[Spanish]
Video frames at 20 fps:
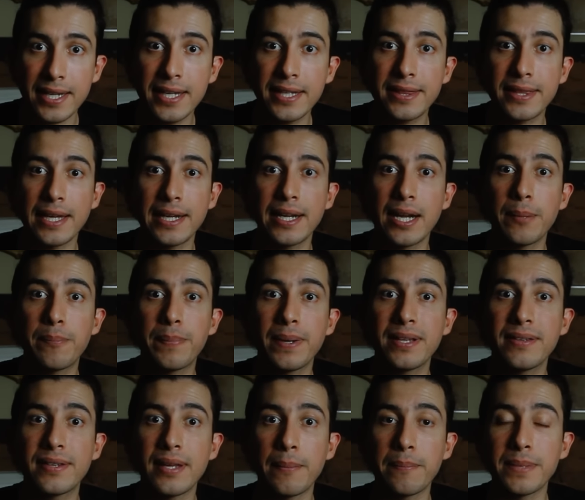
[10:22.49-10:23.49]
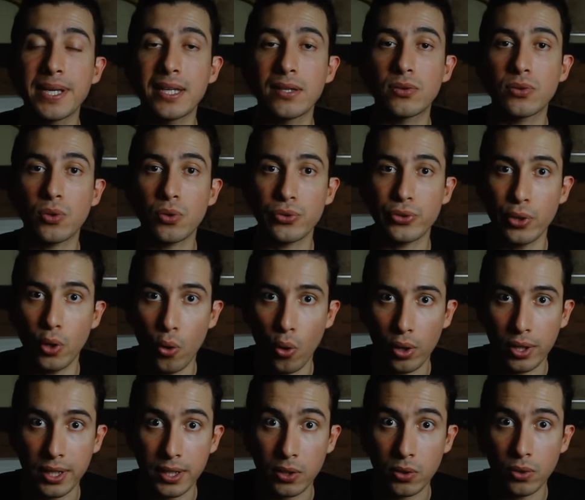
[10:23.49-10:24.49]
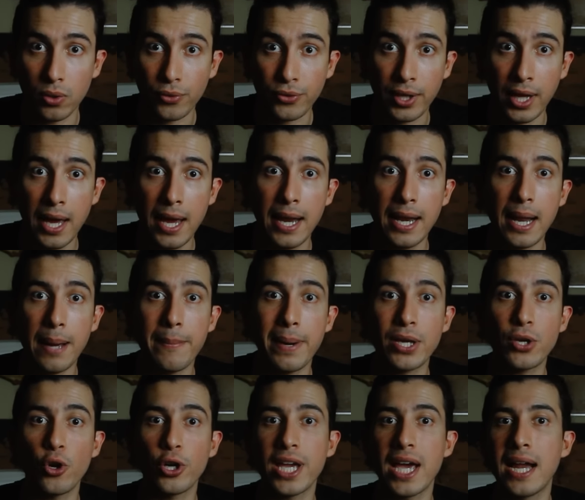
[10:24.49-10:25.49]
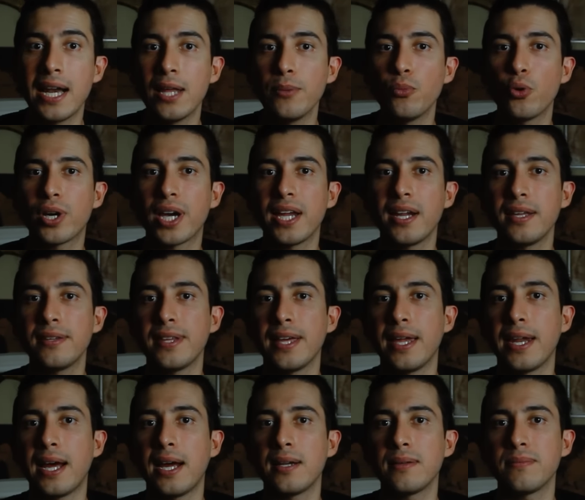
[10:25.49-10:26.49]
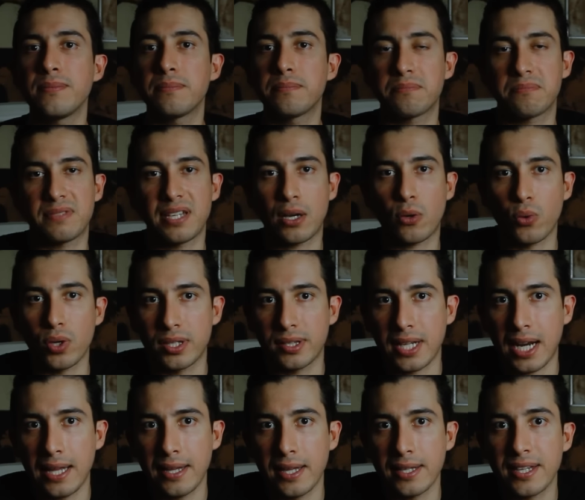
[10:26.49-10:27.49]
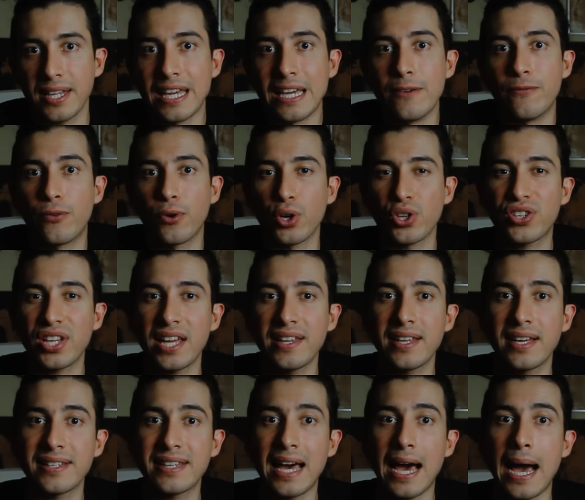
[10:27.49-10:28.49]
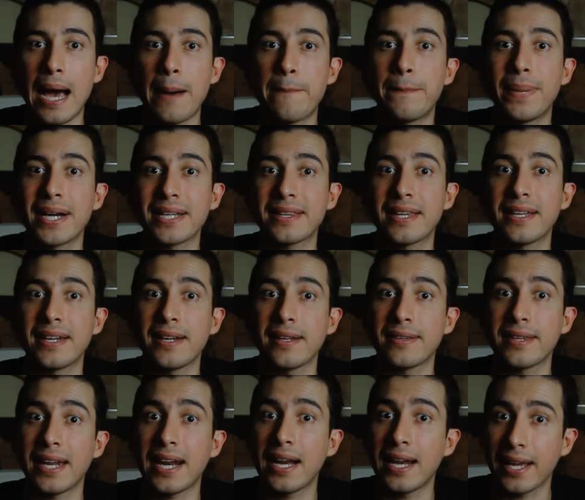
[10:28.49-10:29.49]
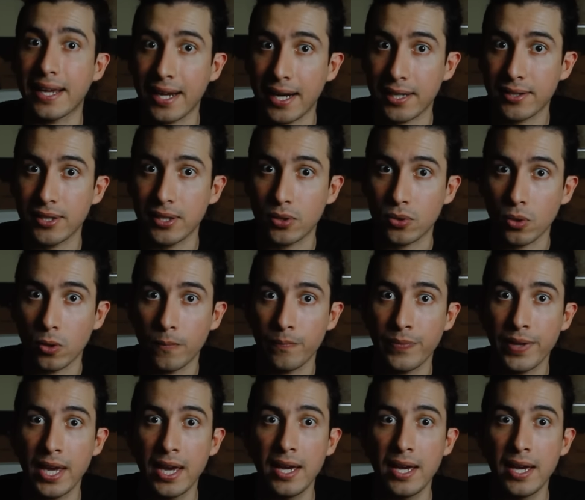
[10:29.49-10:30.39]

y tener pensamientos lógicos. La mayoría de las mujeres eran secuestradas y forzadas a pertenecer al ejército.